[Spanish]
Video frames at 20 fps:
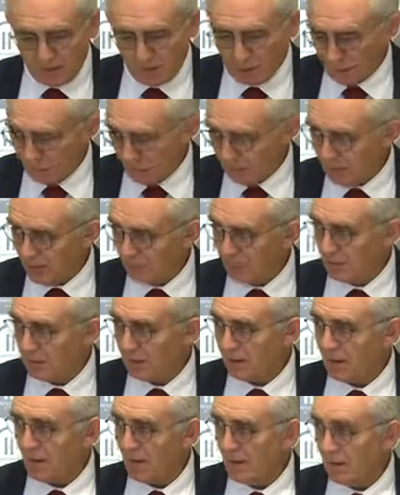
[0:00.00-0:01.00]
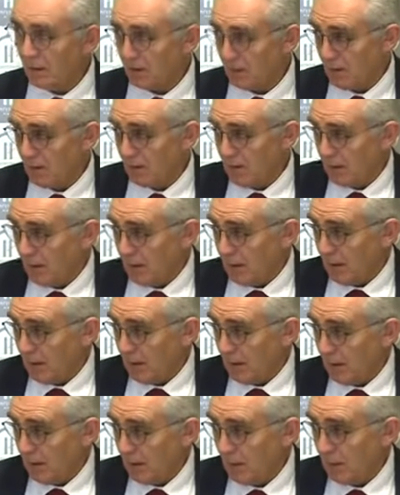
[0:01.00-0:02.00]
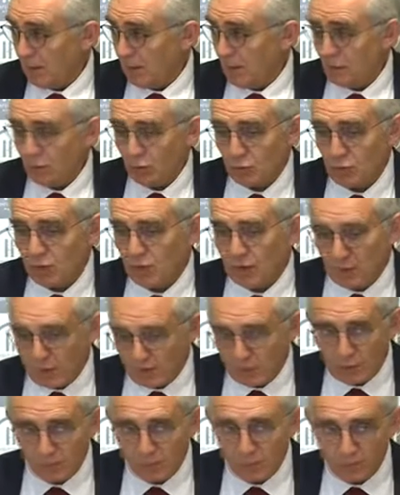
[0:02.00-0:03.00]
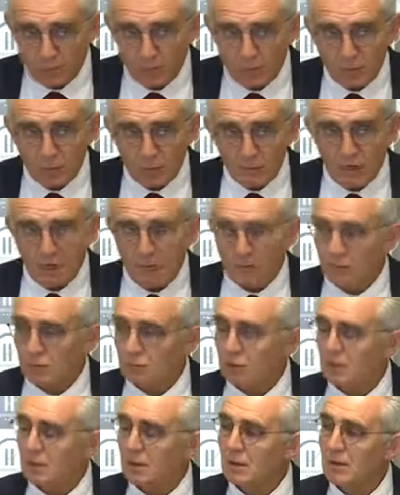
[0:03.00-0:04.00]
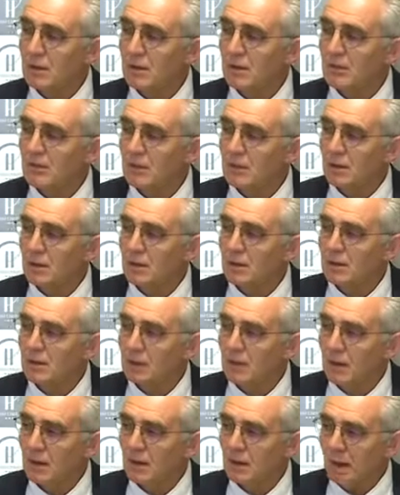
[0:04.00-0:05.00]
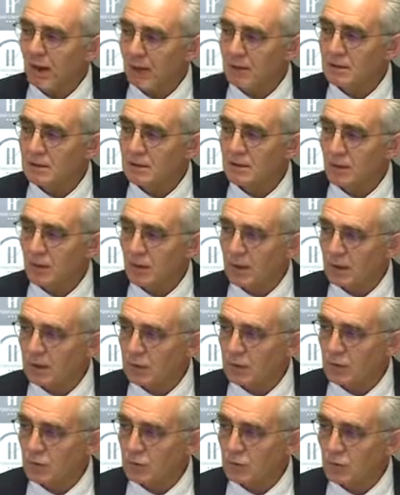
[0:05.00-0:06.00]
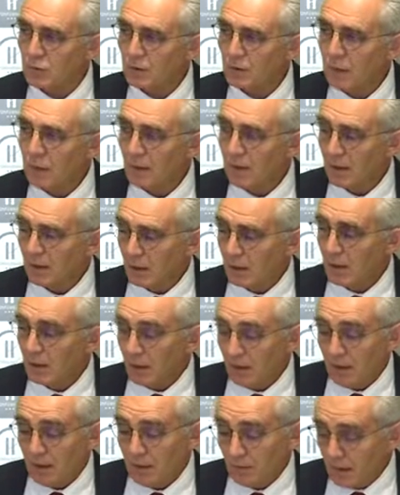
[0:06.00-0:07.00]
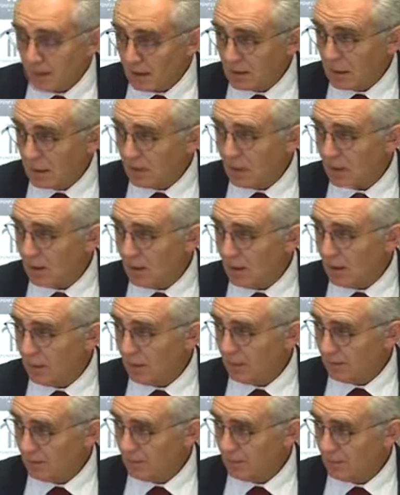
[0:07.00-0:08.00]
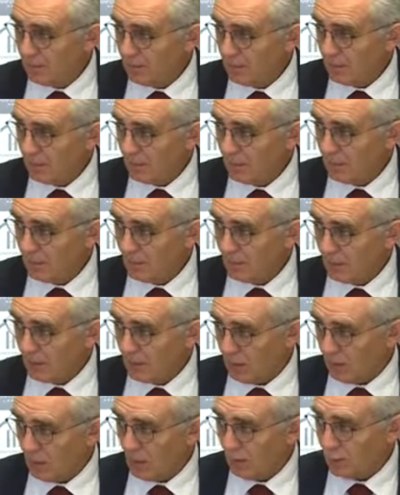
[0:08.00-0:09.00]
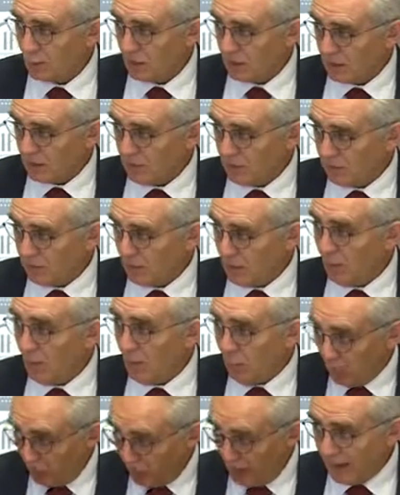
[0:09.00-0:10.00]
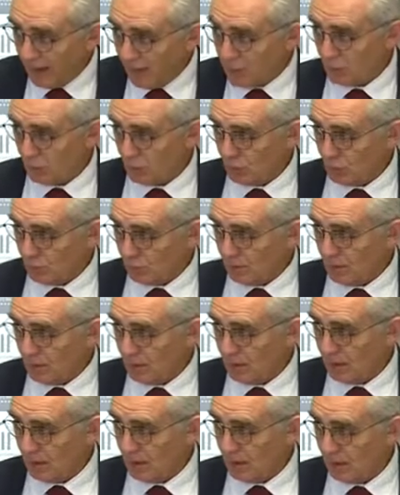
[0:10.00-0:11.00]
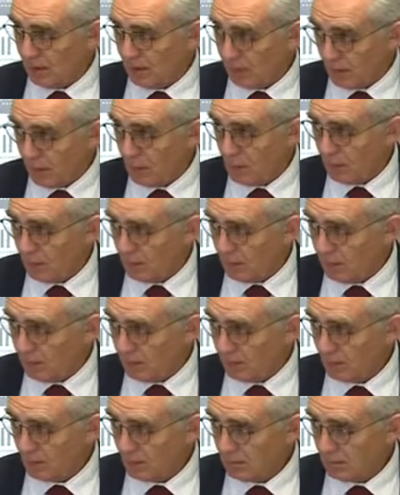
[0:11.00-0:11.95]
es muy fácil en, la época en que vivimos, yo creo que es muy fácil conseguir que efectivamente alguien se ponga delante de la justicia y que sea condenado. Pero vamos, que sea condenado porque ha hecho, el, porque ha incendiado.